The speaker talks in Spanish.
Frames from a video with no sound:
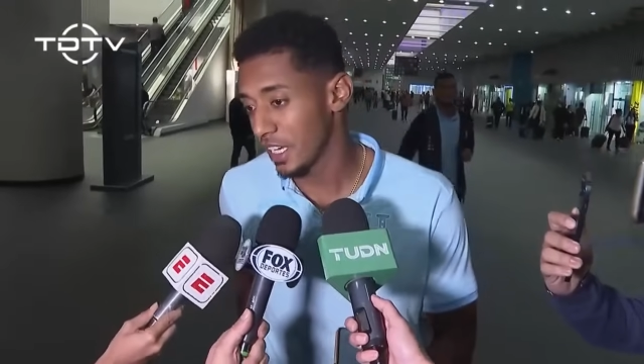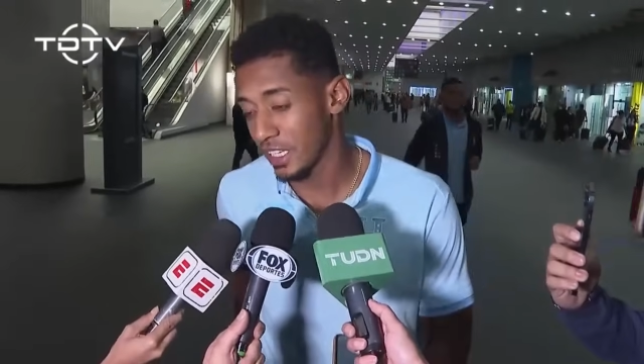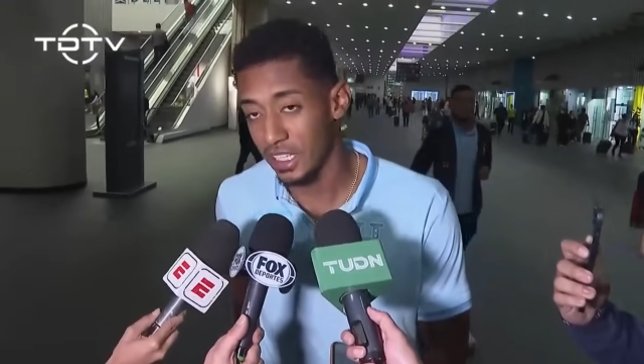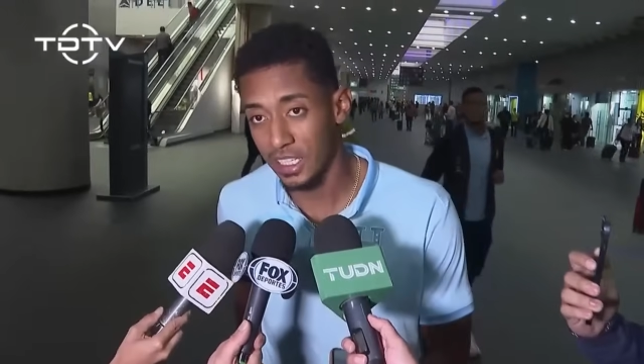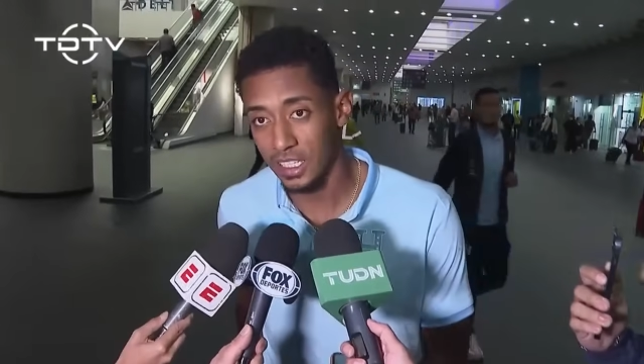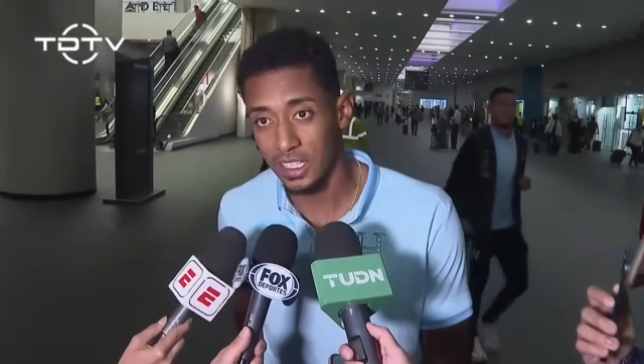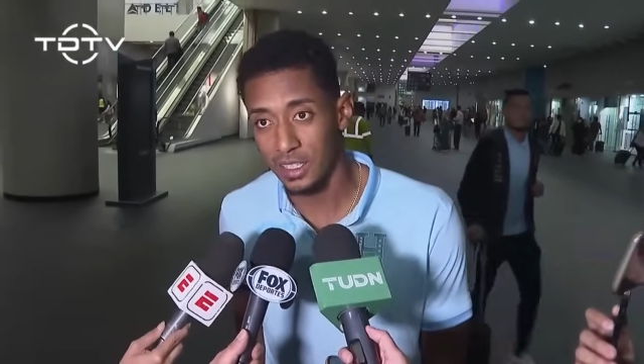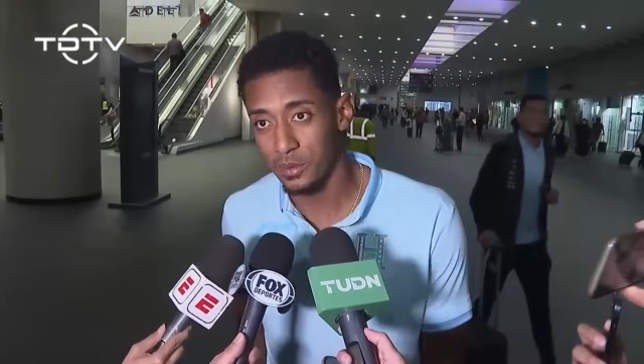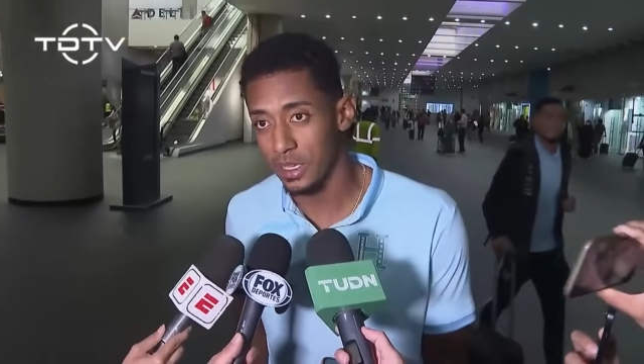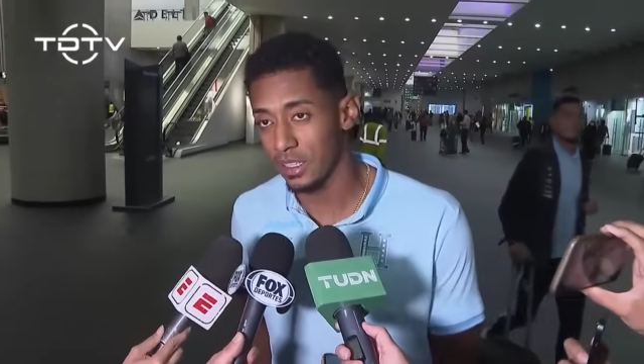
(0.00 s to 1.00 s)
Aquí
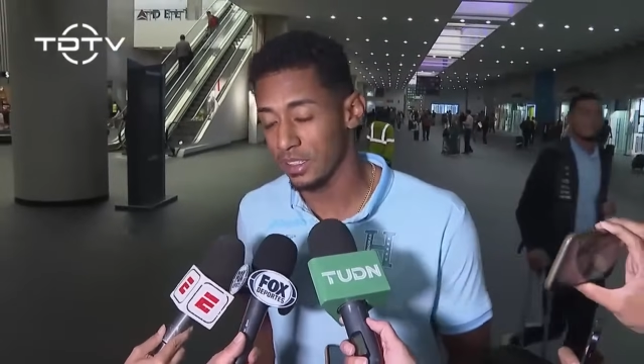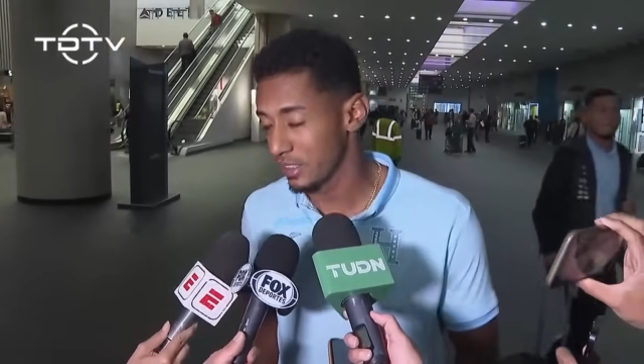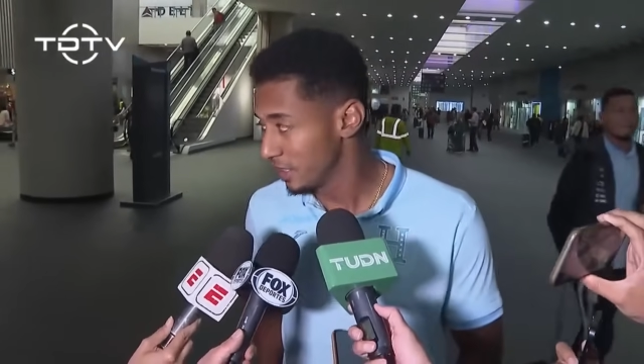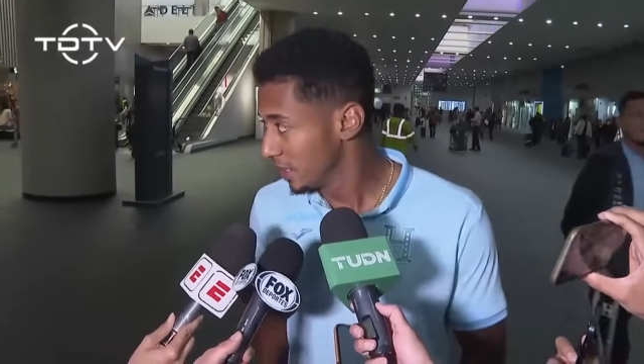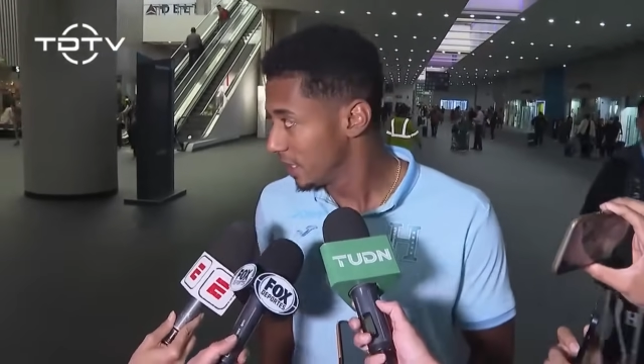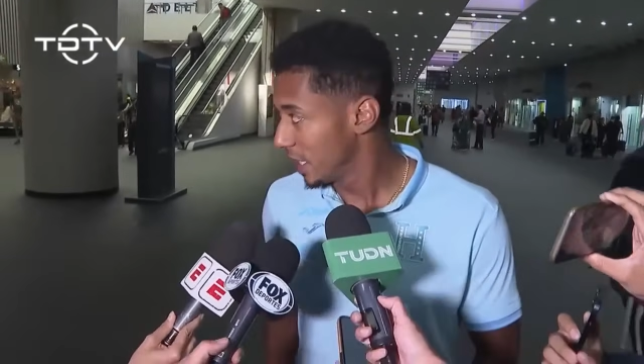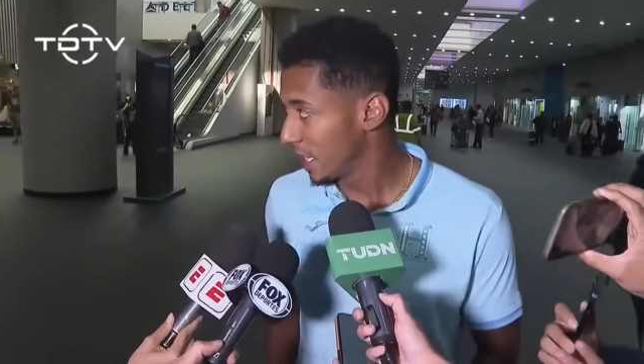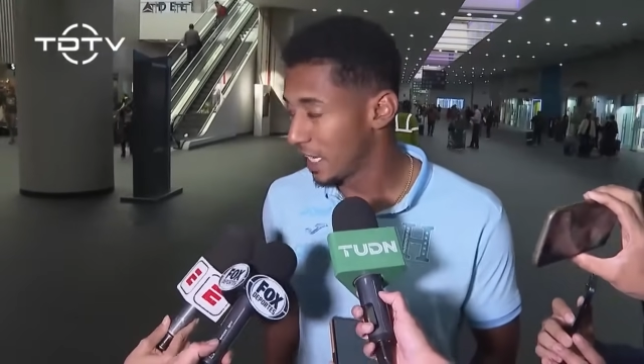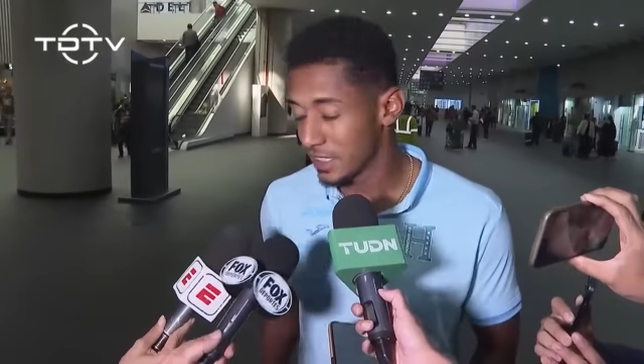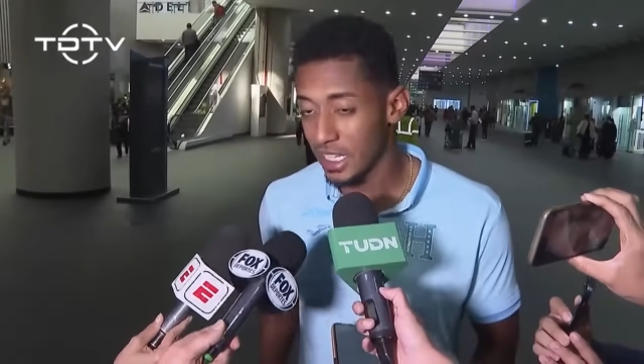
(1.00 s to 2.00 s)
en,
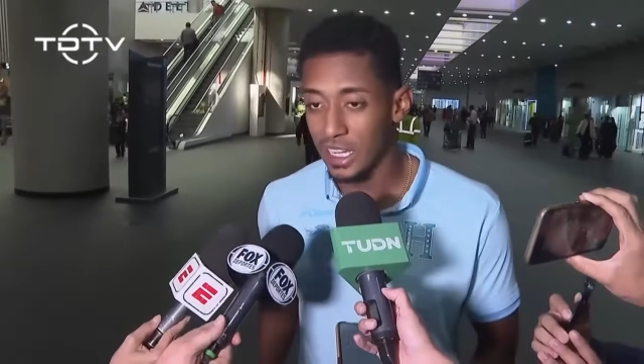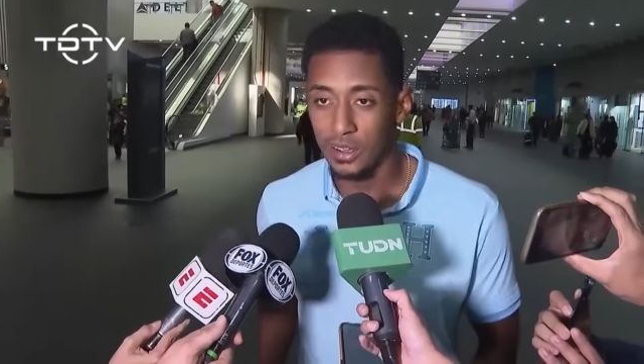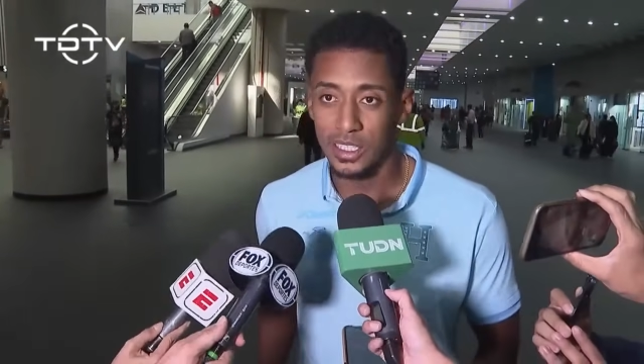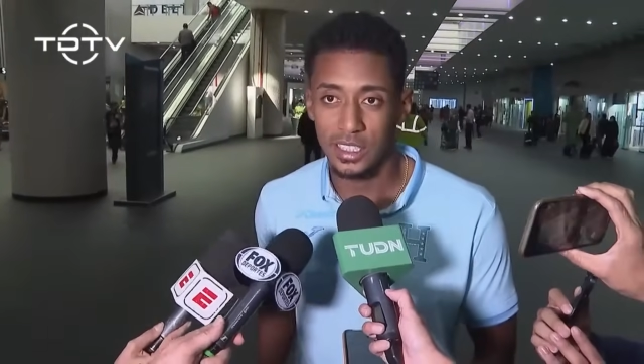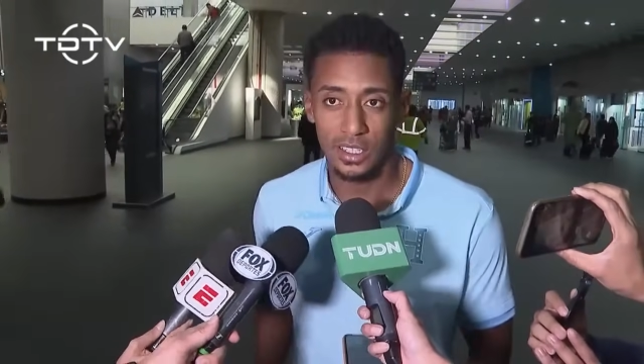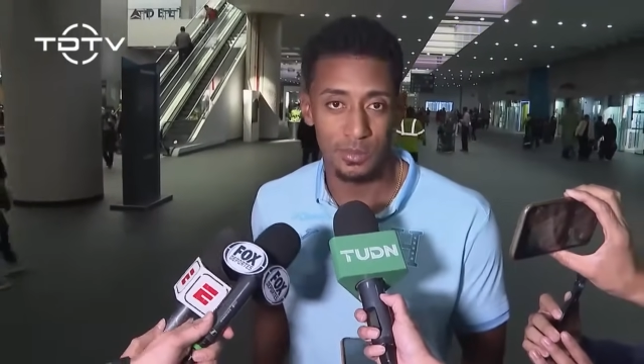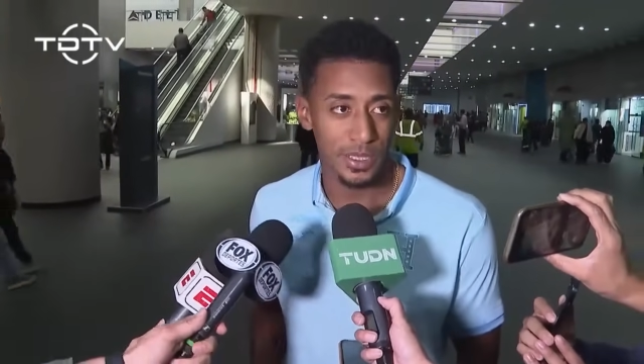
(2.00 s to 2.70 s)
el Azteca va a ser,